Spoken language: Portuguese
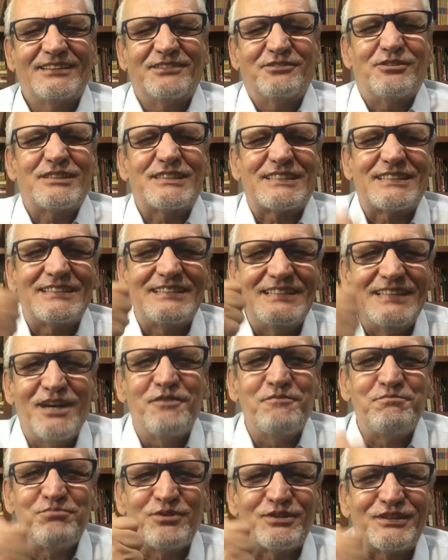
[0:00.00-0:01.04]
nós
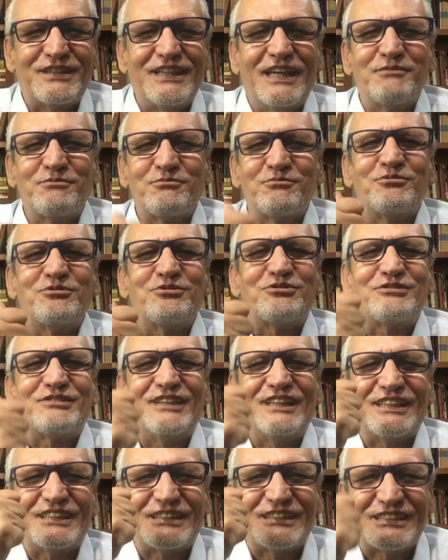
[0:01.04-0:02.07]
não podemos
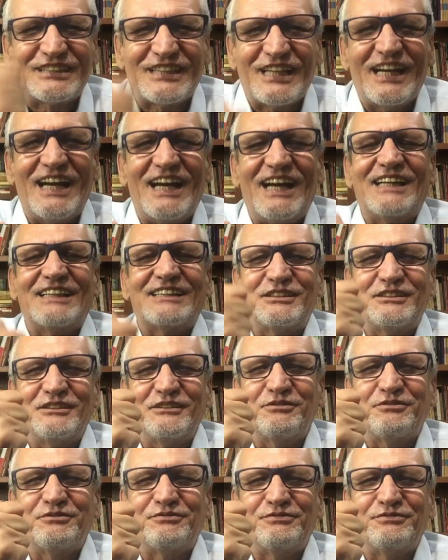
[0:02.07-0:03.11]
deixar
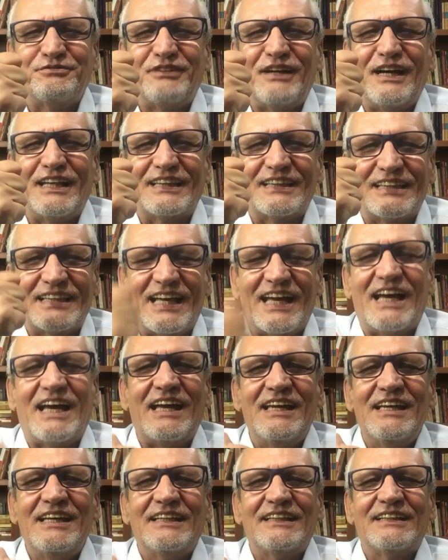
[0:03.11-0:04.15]
de falar